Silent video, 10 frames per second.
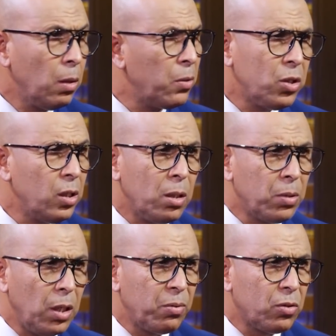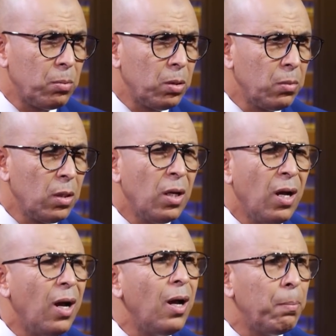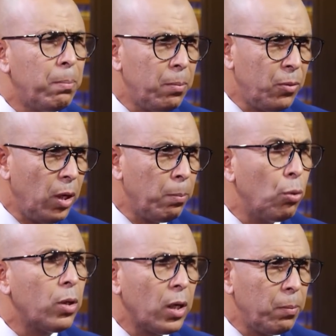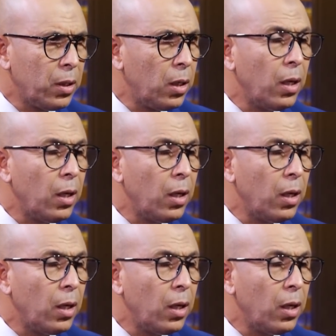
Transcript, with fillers: ماشي ندمت العب الشباب احب من حب وكره من كريم